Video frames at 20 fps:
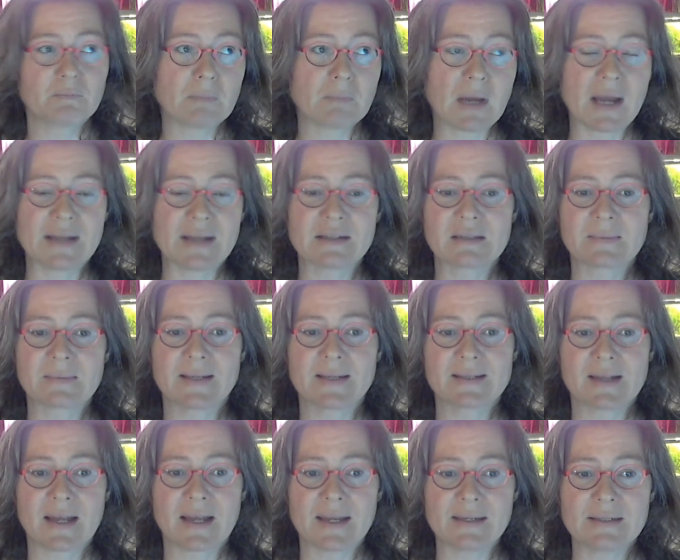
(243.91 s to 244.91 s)
ein, zwei
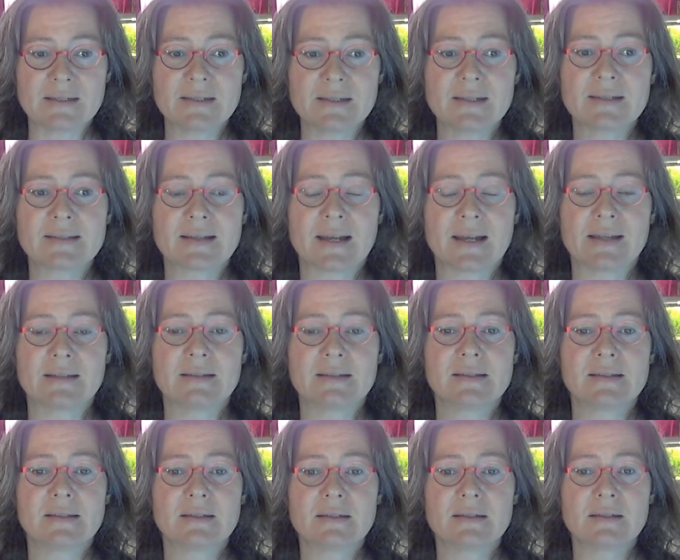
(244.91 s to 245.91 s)
Seiten die Seiten
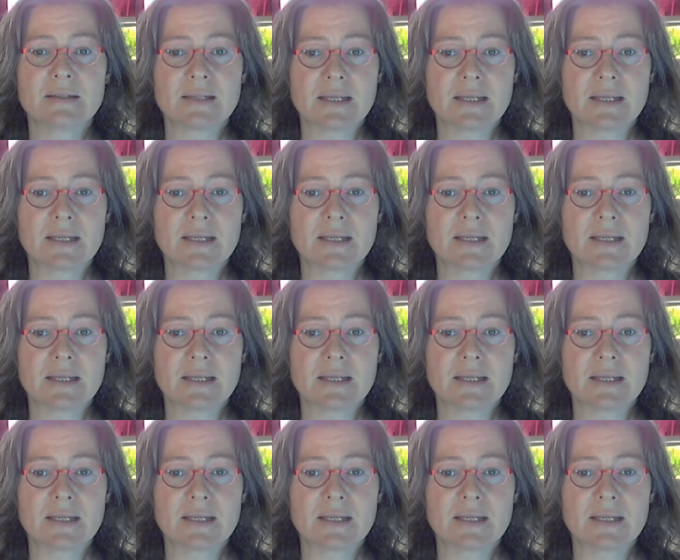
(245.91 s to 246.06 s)
sind,